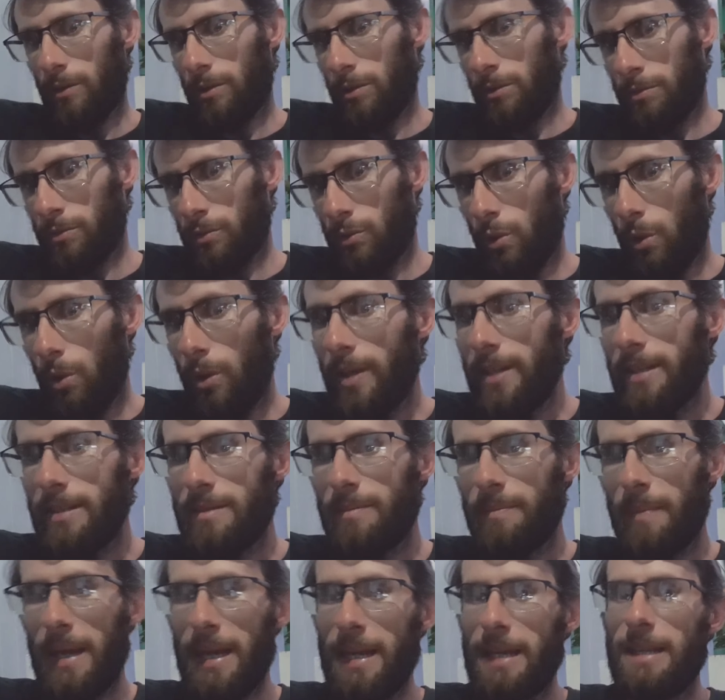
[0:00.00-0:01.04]
com
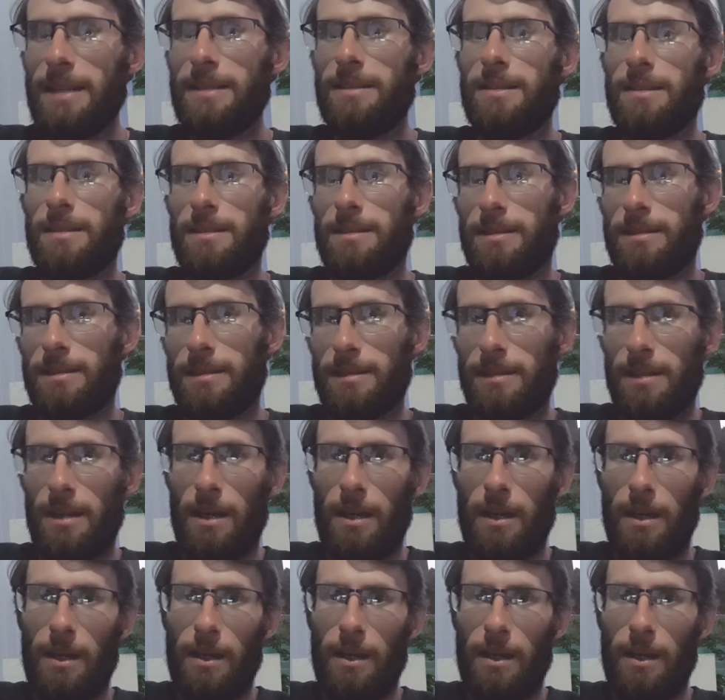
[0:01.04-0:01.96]
dois meses